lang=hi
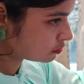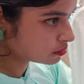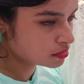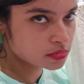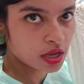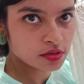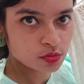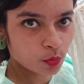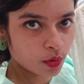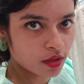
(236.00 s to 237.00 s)
था जो कि
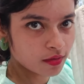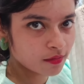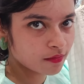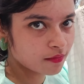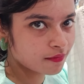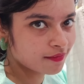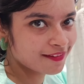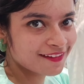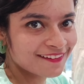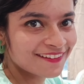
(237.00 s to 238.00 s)
बहुत क्यूट लगा
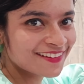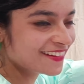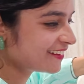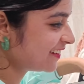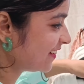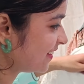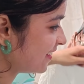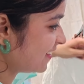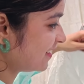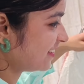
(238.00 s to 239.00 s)
मुझे अगर
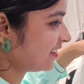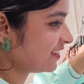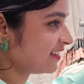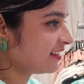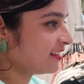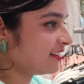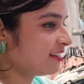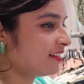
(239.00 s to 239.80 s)
मैं इसकी टाइमिंग की बात